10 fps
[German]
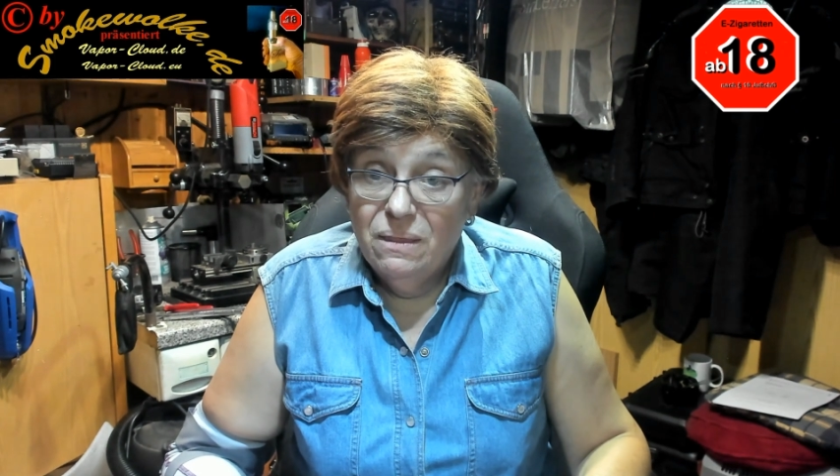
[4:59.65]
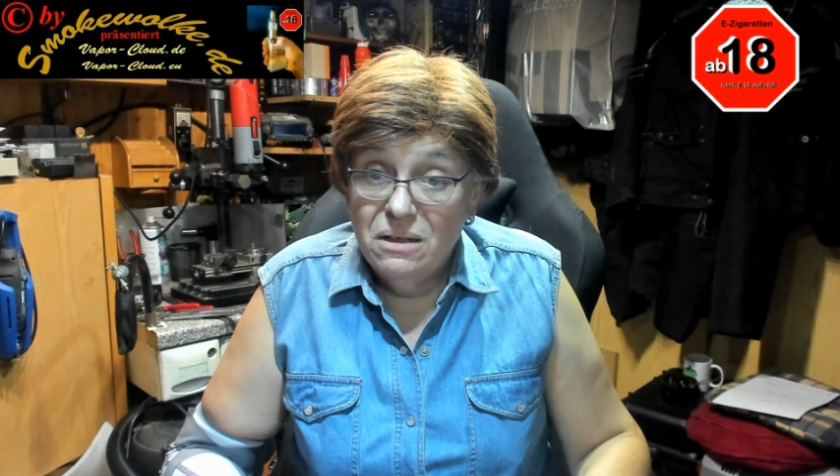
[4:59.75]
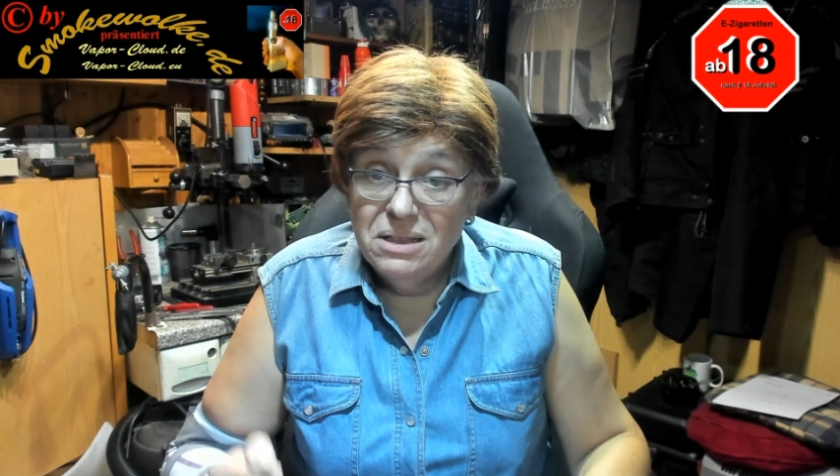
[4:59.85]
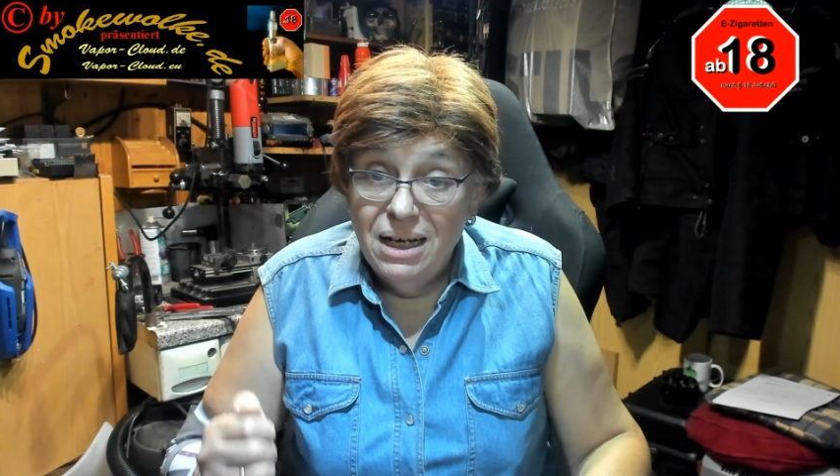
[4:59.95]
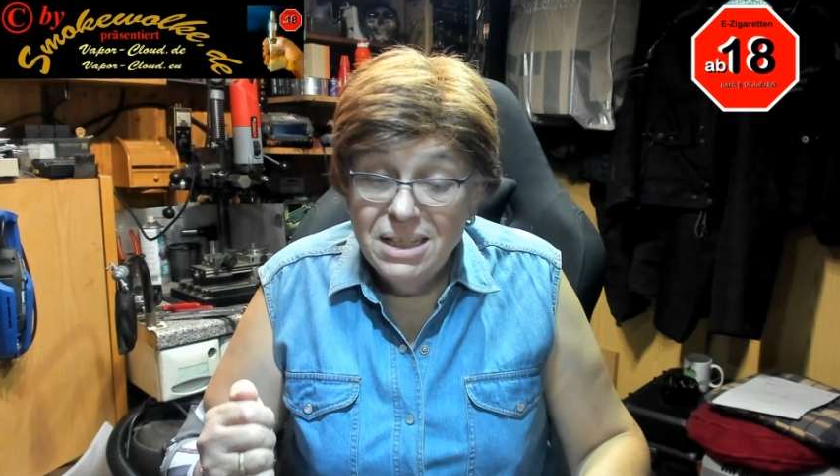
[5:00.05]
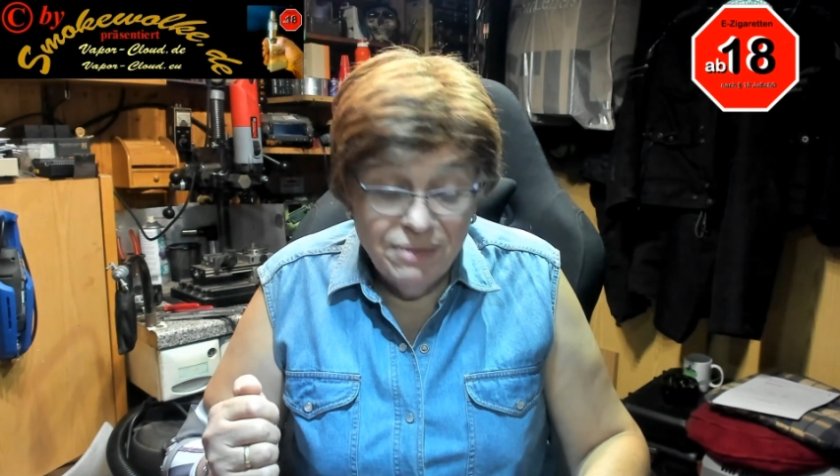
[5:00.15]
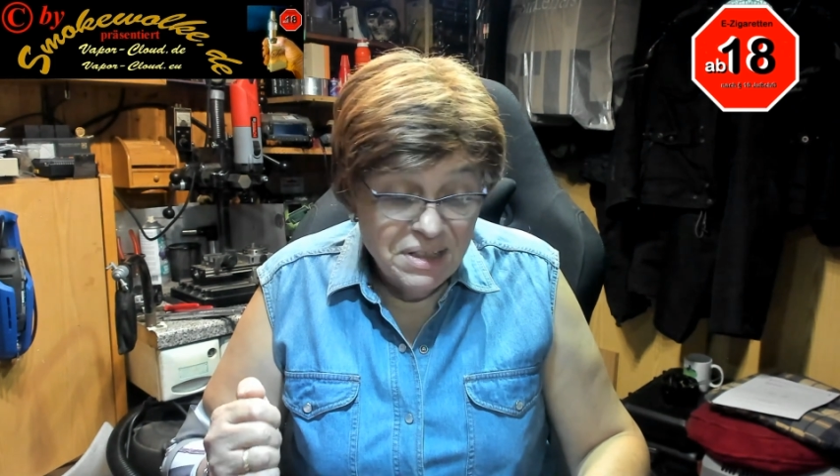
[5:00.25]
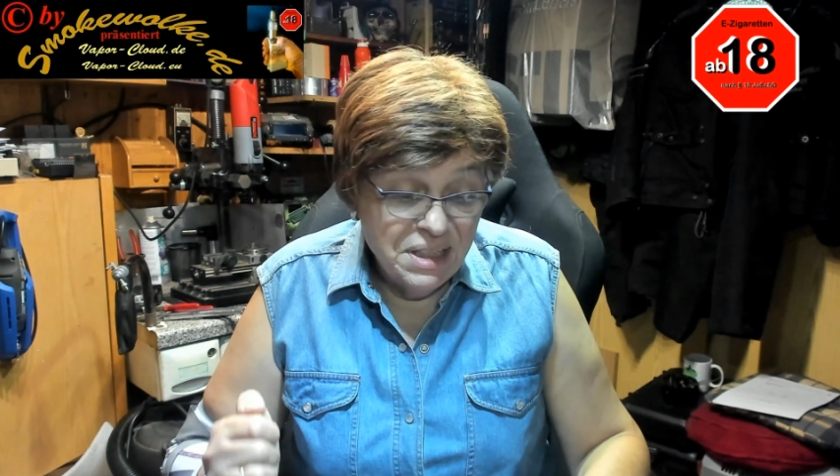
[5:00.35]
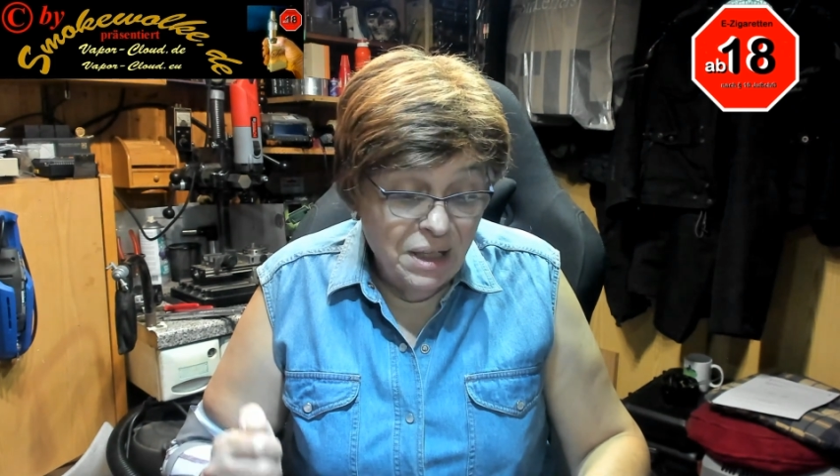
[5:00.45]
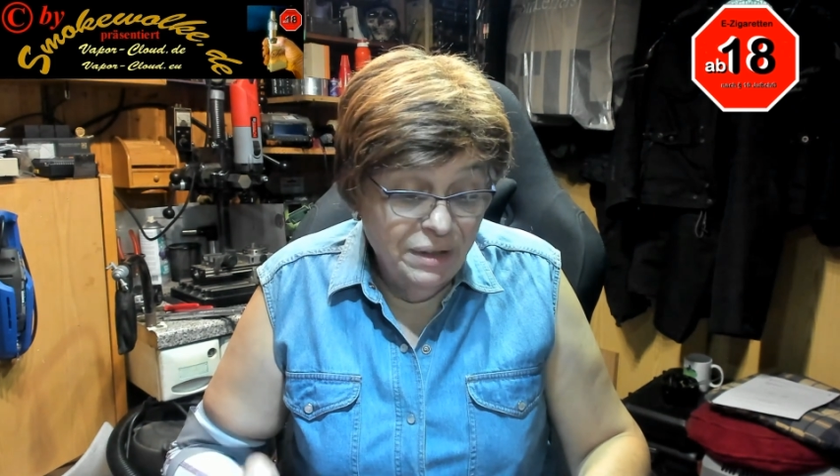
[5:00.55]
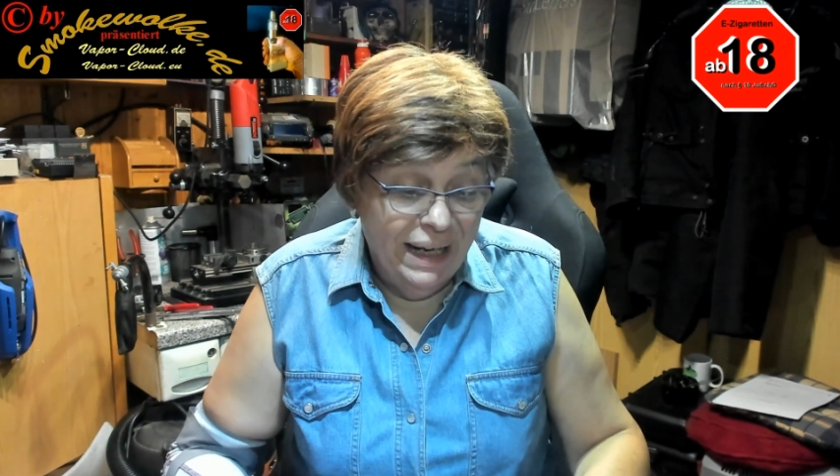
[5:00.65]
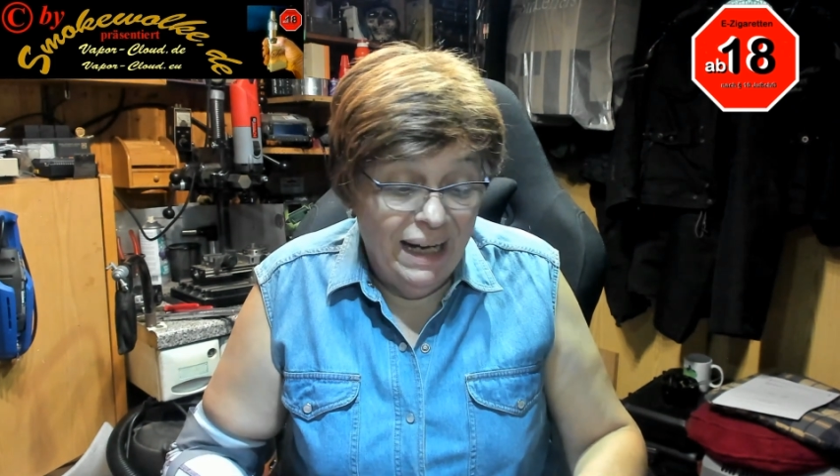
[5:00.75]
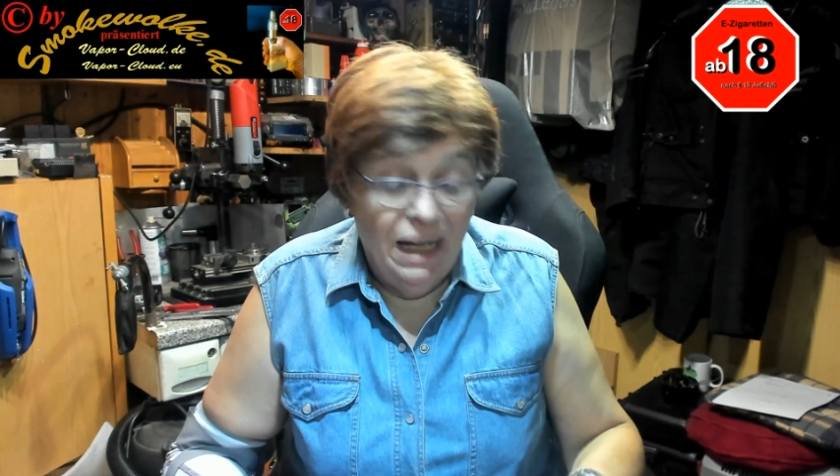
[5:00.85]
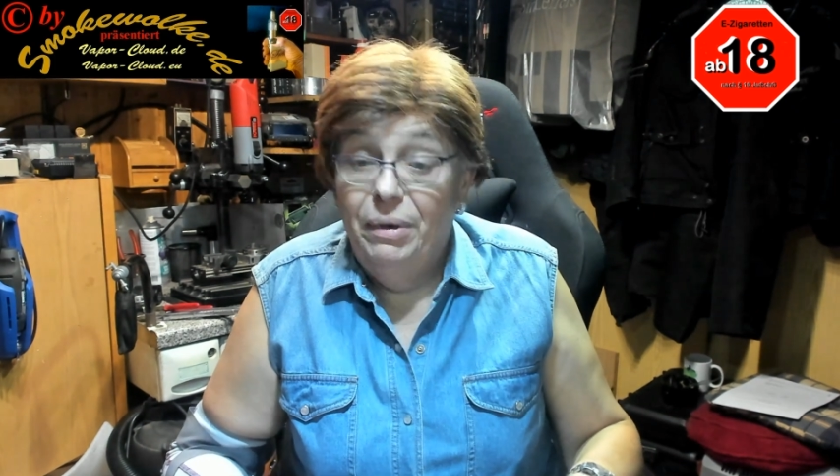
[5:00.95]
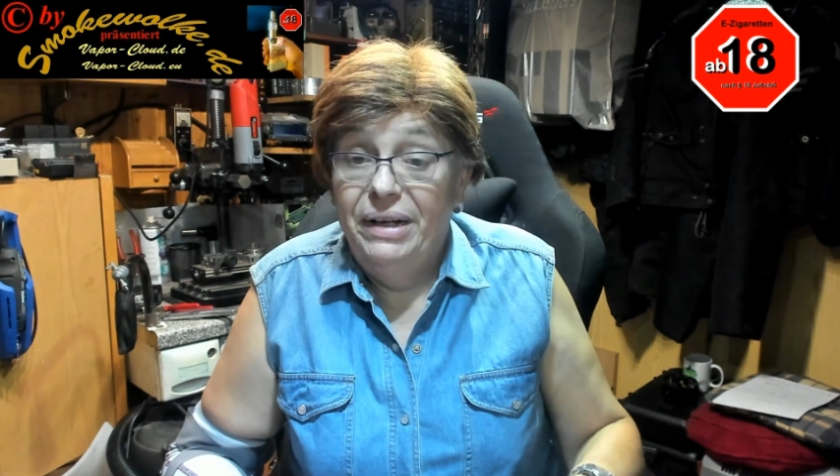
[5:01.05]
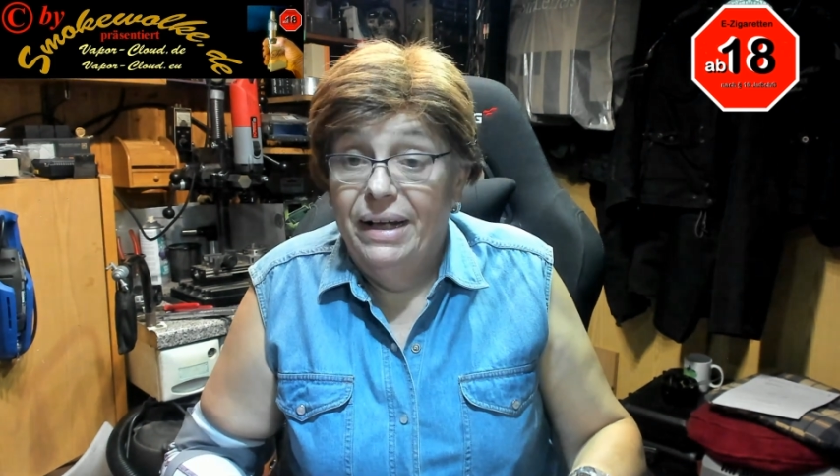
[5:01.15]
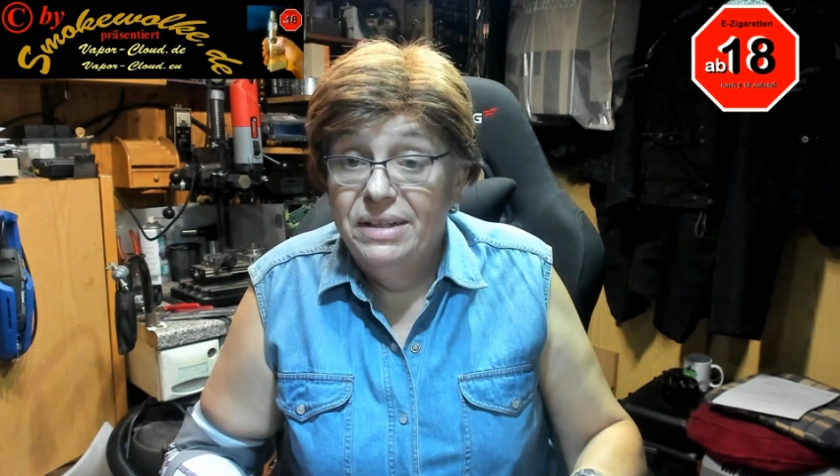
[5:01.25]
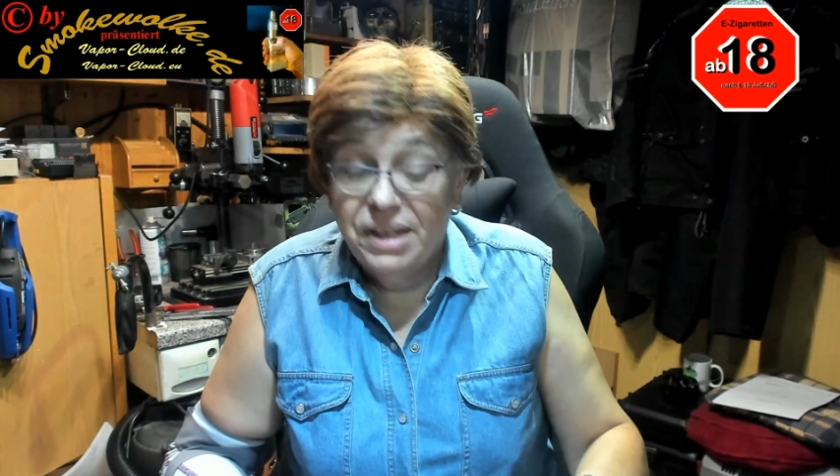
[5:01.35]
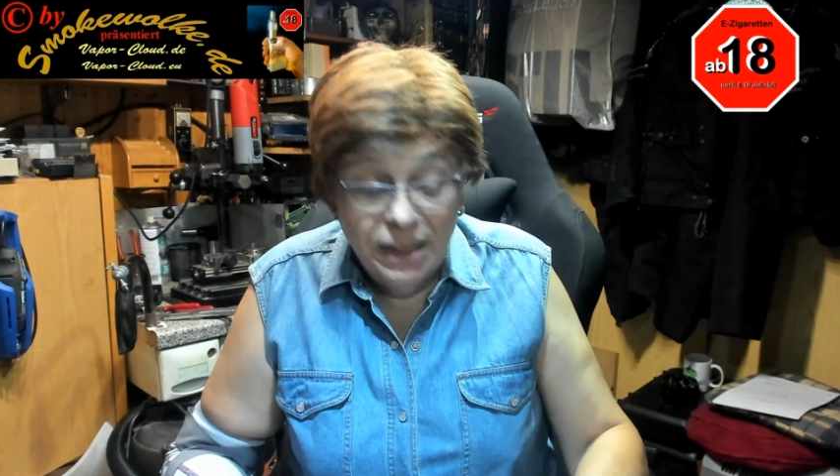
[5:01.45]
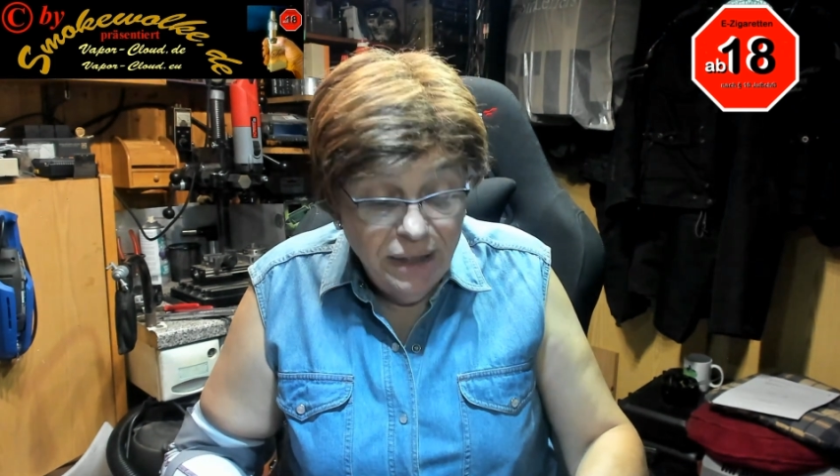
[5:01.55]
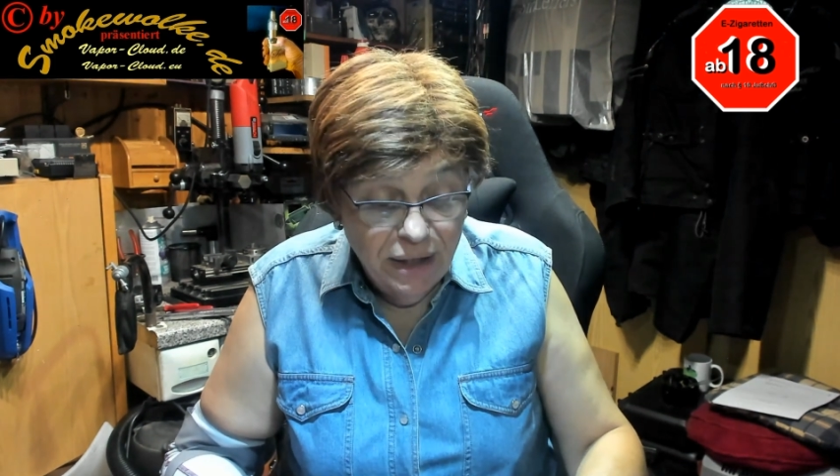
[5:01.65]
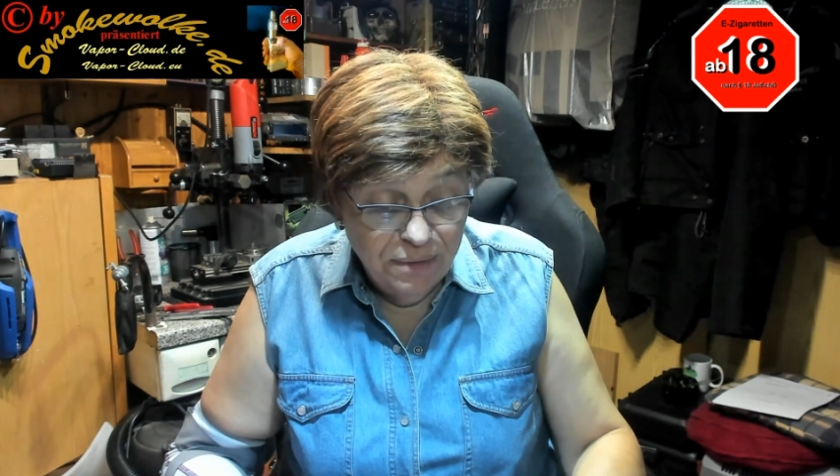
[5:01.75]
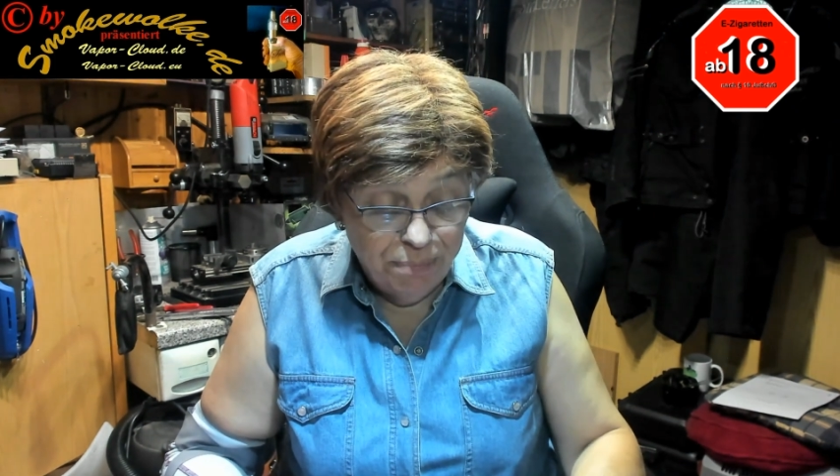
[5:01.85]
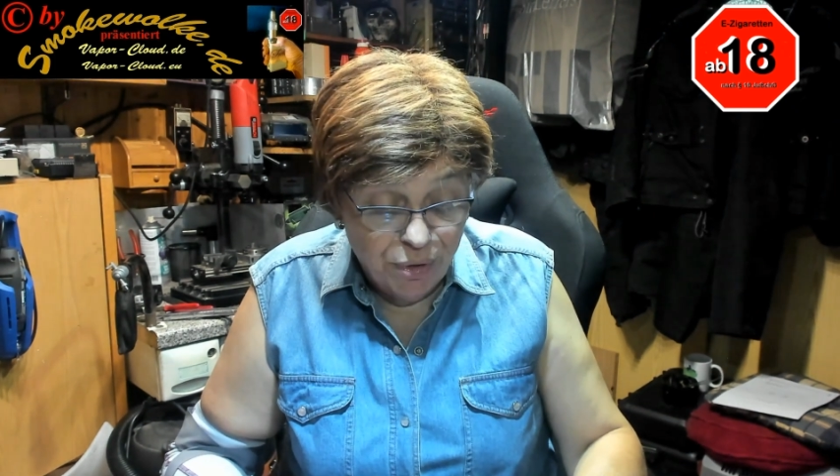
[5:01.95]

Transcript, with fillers: Das heißt, was ich auch in der Arbeit an Trinkgeld